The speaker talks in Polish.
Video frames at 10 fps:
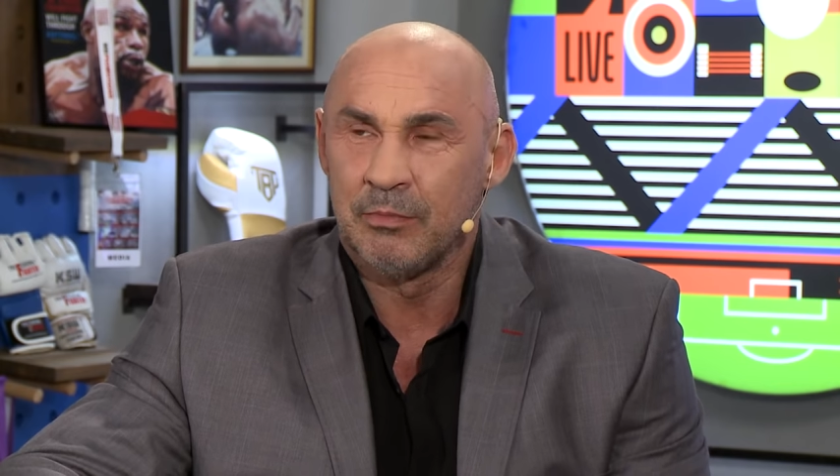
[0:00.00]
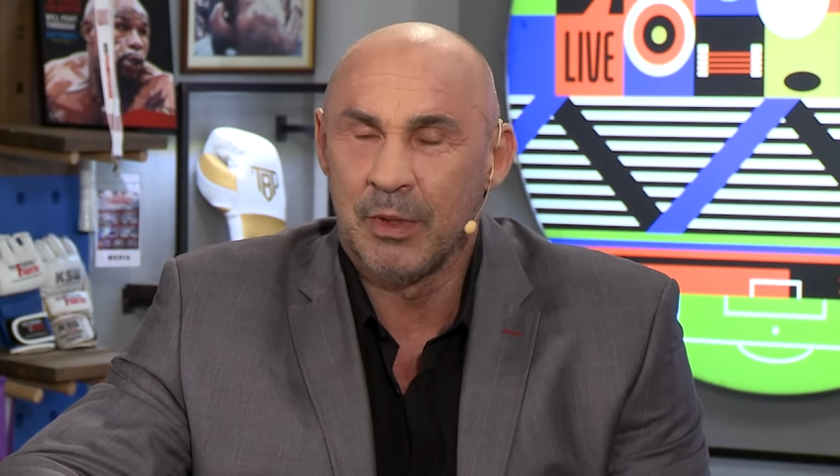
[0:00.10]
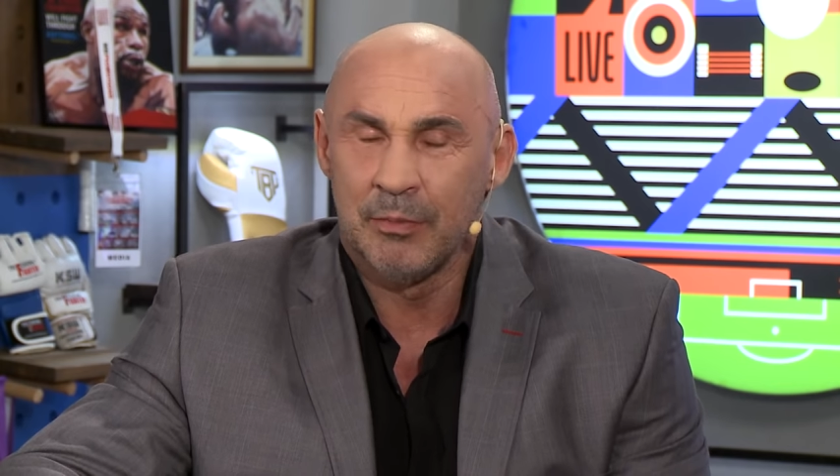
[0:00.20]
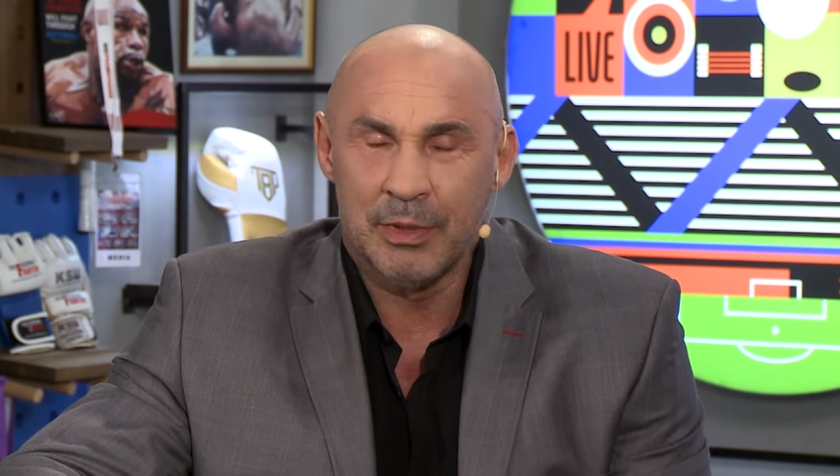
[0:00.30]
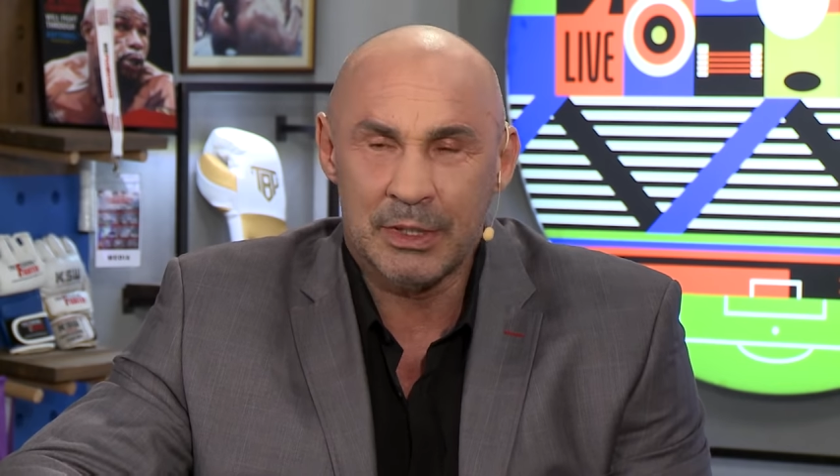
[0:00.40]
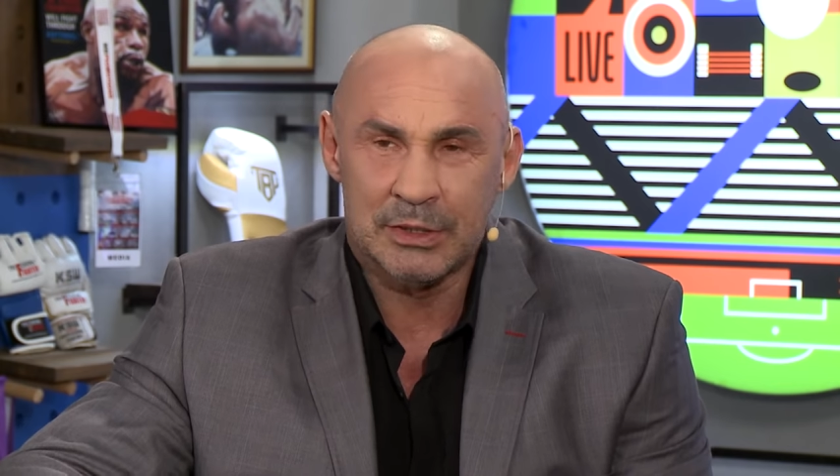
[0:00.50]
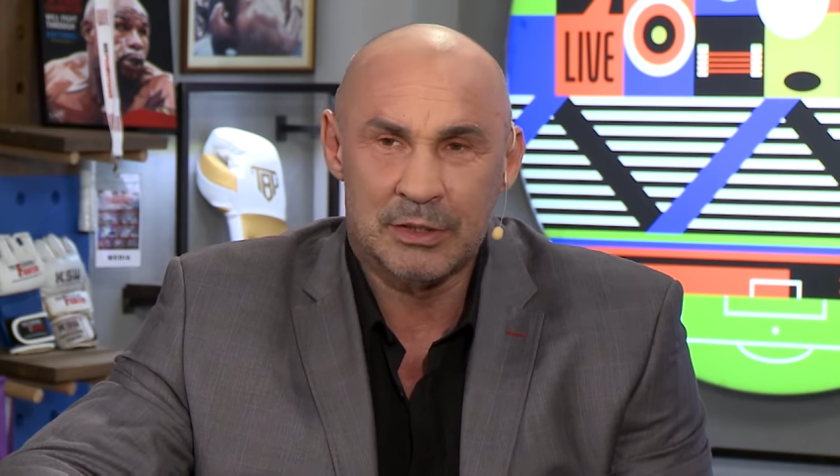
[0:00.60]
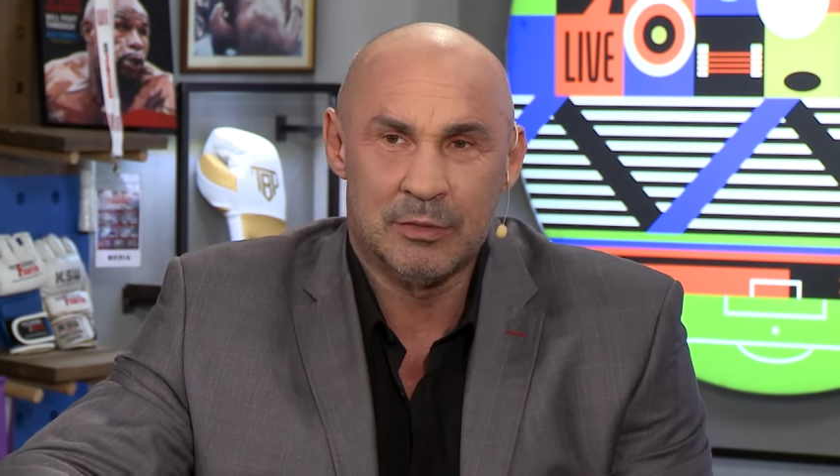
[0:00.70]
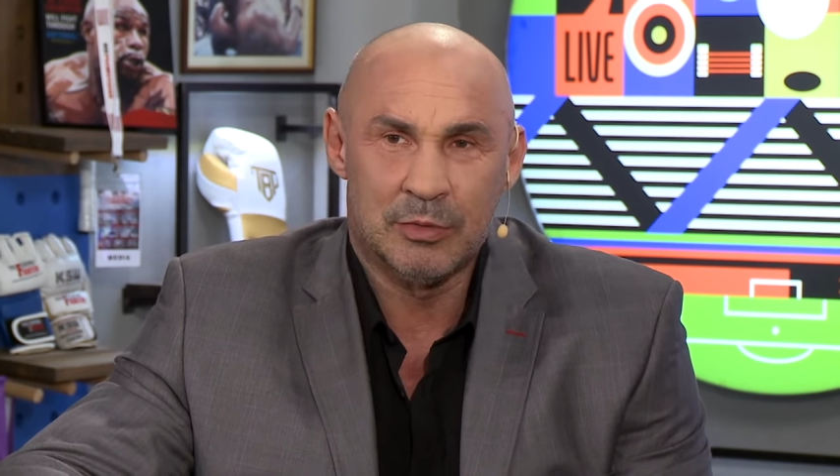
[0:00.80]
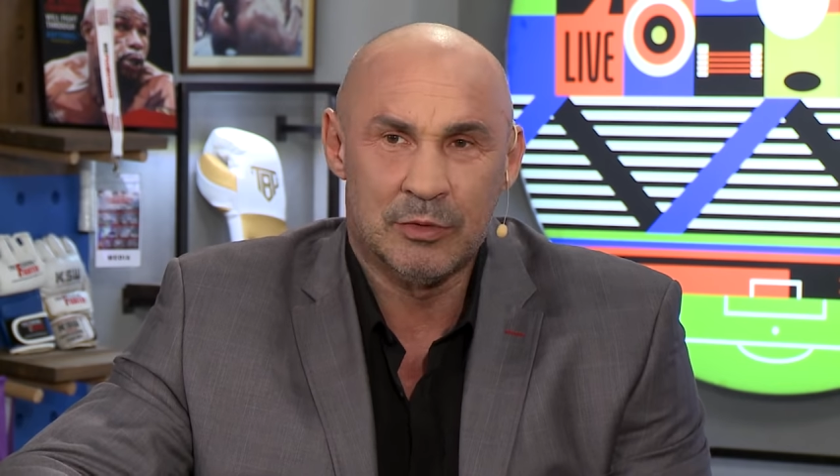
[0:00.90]
mam
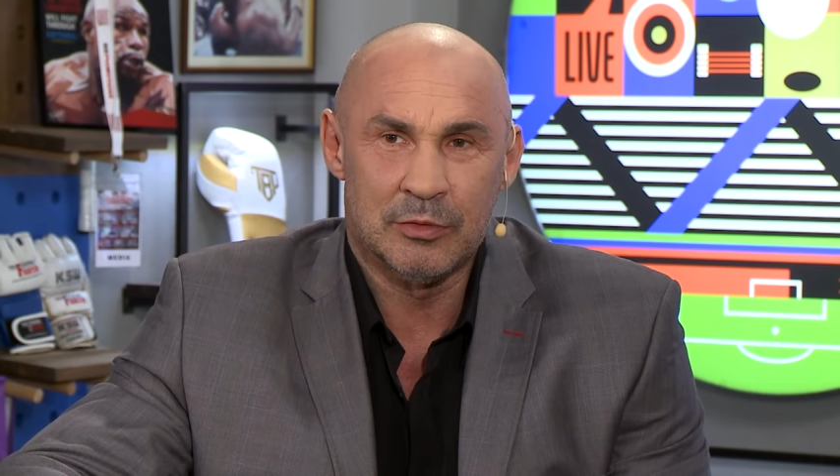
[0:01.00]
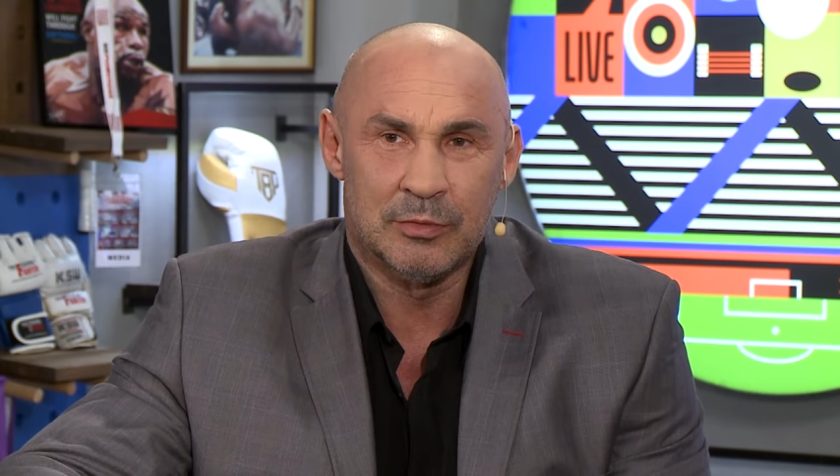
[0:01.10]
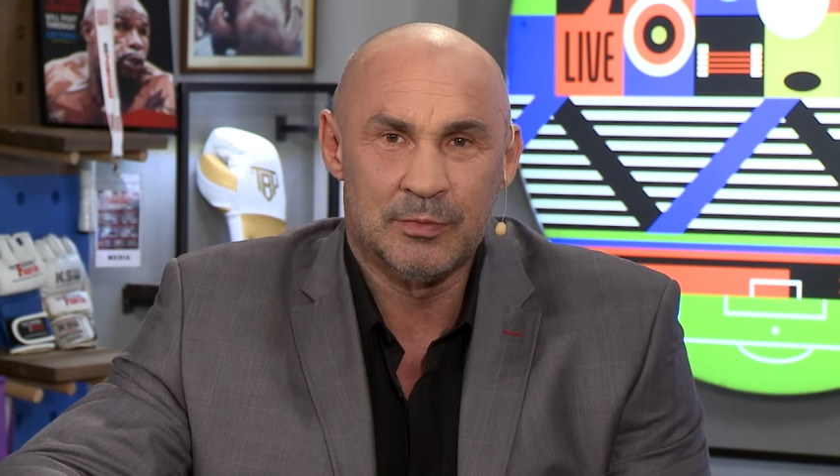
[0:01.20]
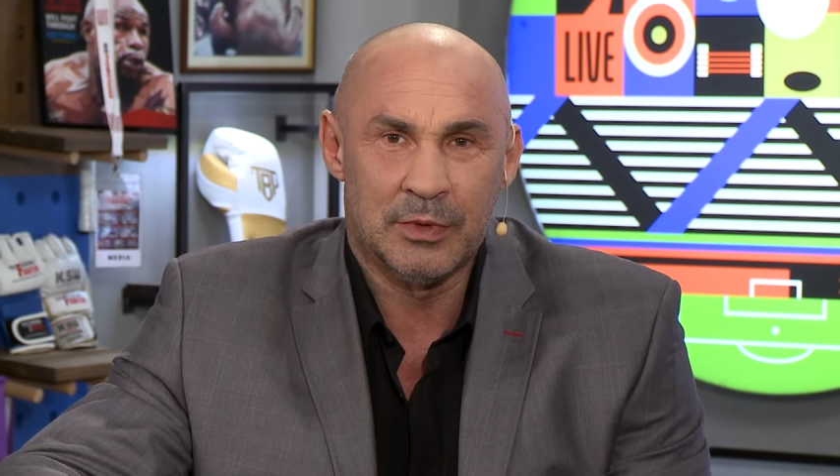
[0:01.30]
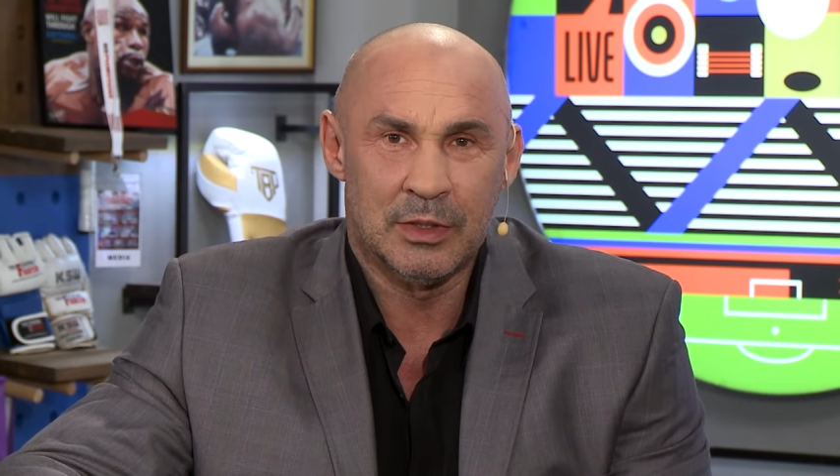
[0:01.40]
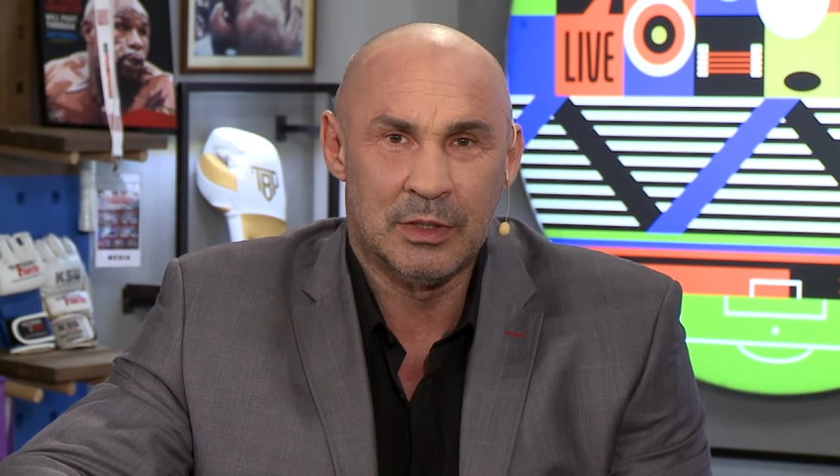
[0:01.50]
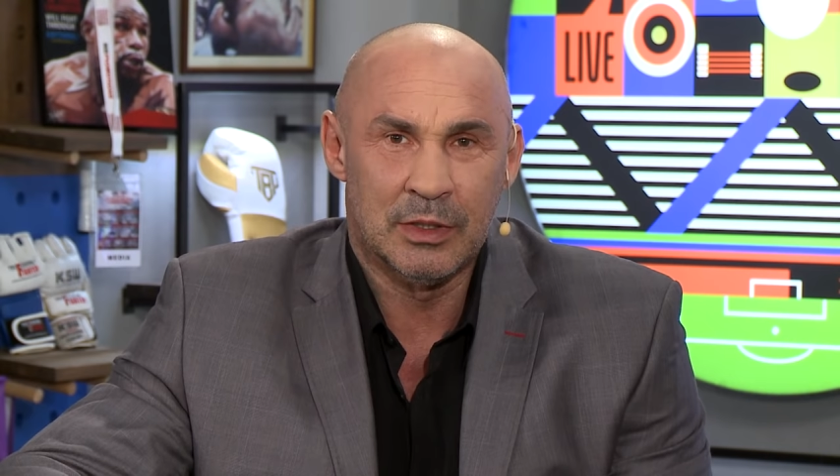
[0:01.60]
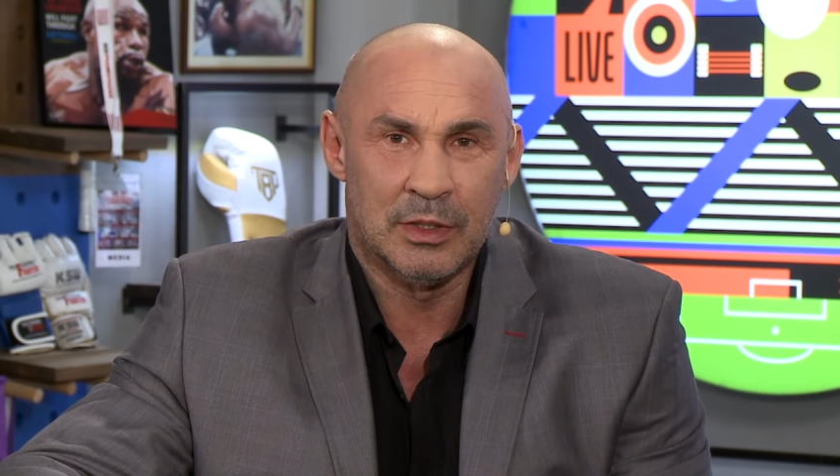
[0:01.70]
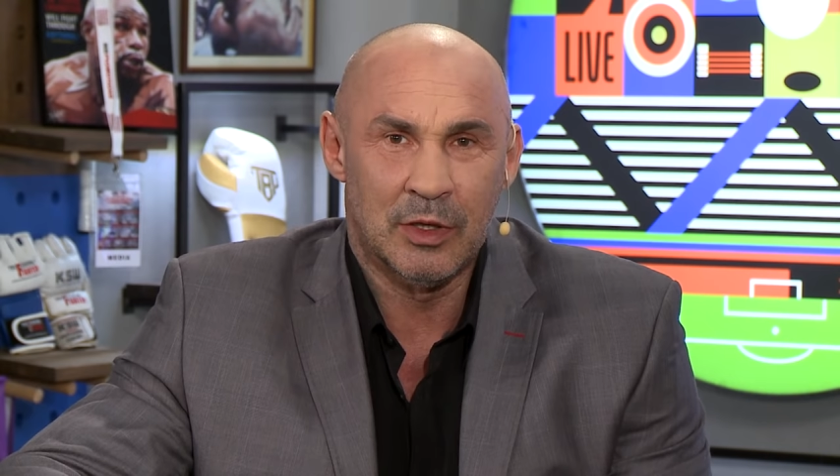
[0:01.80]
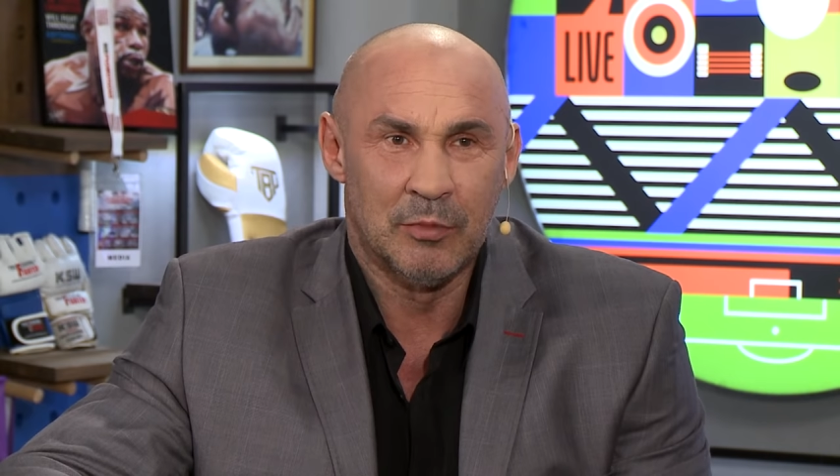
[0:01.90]
bardzo dobrą
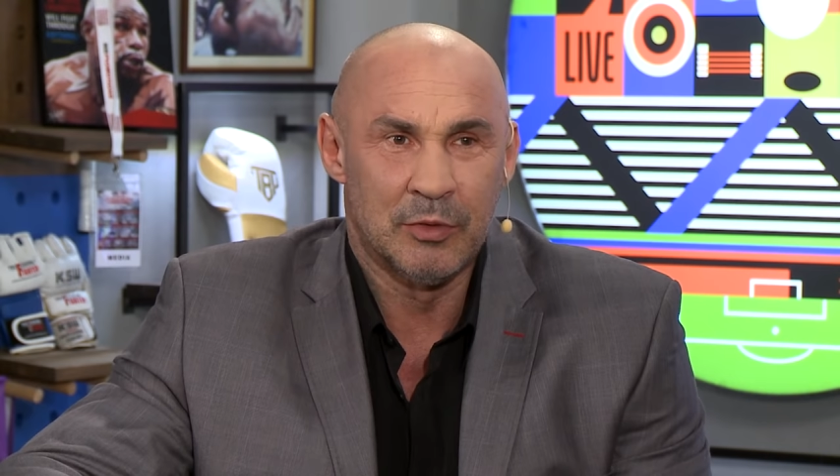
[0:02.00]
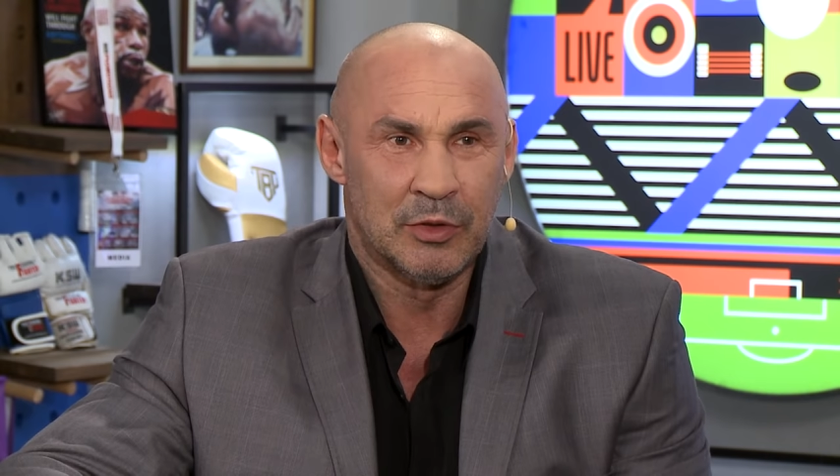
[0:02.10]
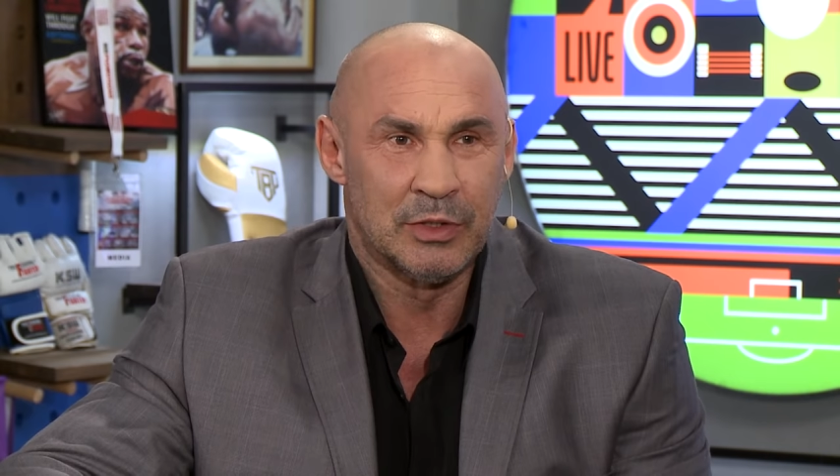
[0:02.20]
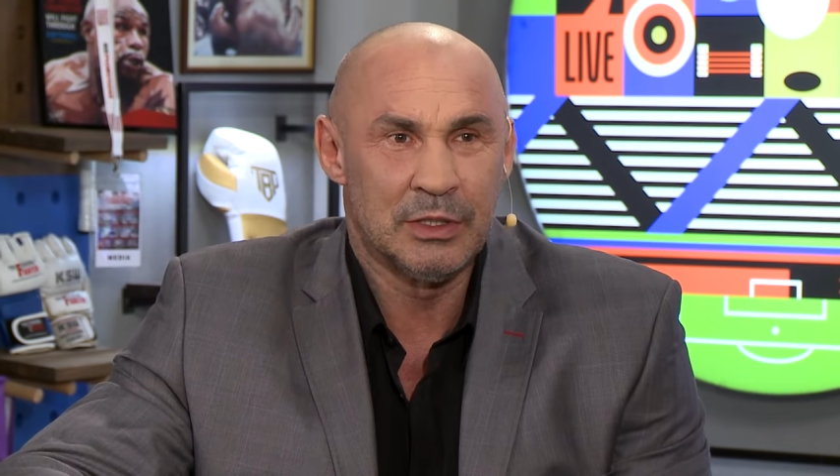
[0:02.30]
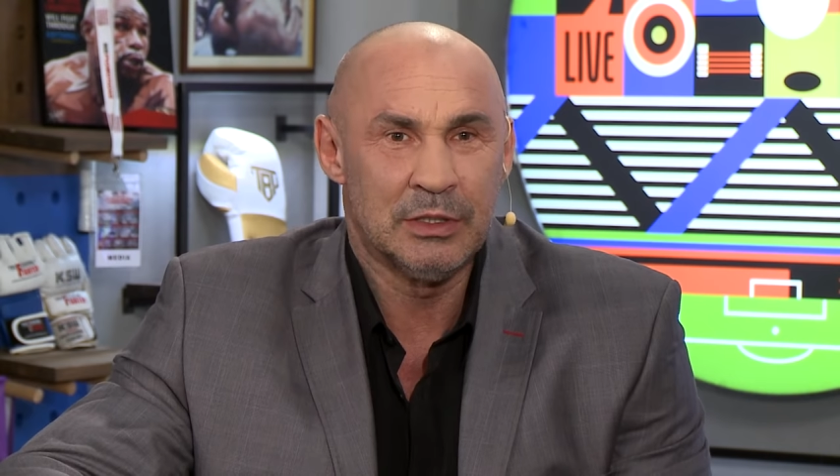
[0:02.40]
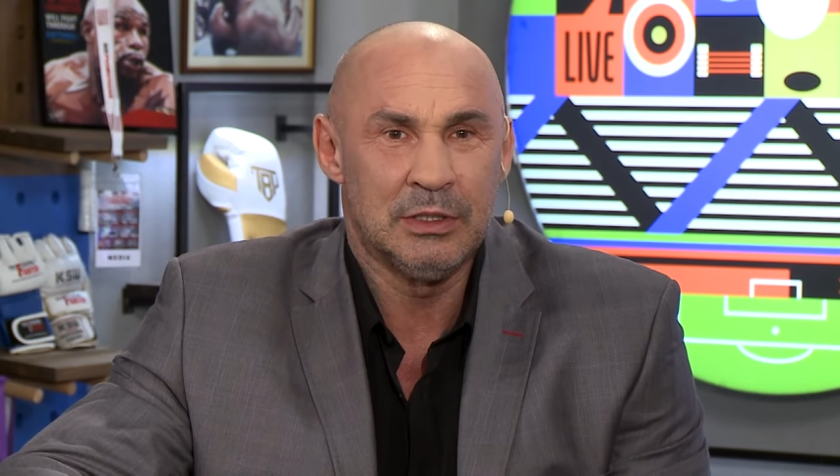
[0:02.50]
e, obronę.